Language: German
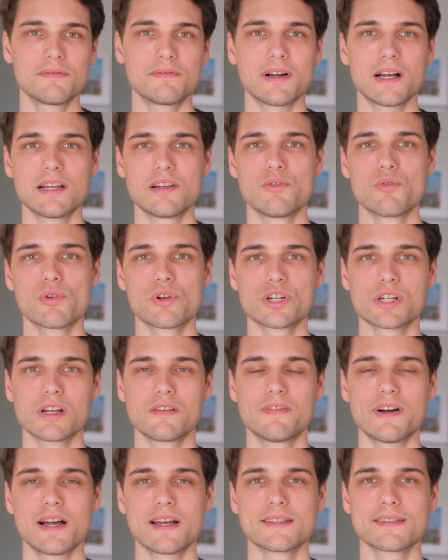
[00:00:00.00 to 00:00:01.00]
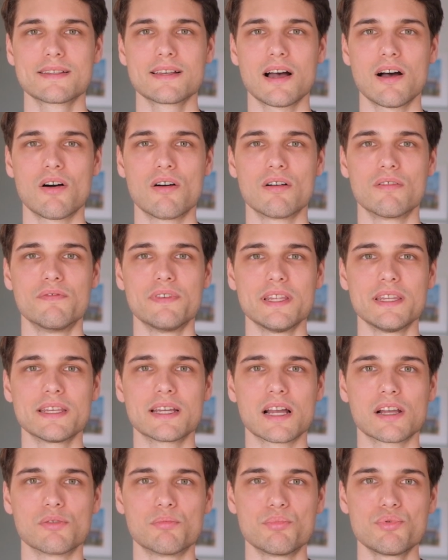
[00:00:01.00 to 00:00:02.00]
fallen logischerweise auch
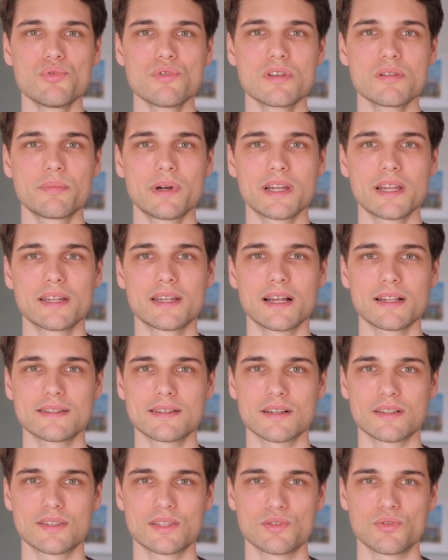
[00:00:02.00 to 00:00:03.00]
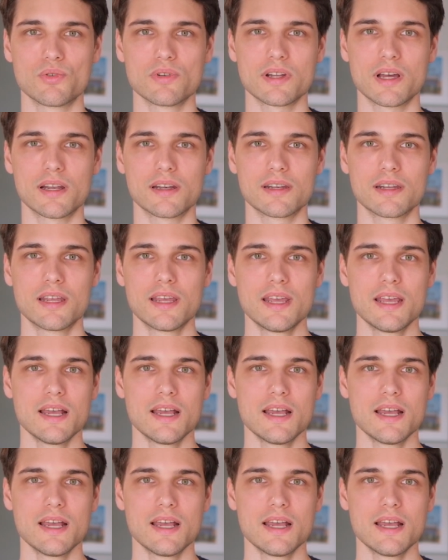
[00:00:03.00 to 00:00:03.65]
weniger Gebühren bei der Transaktion an.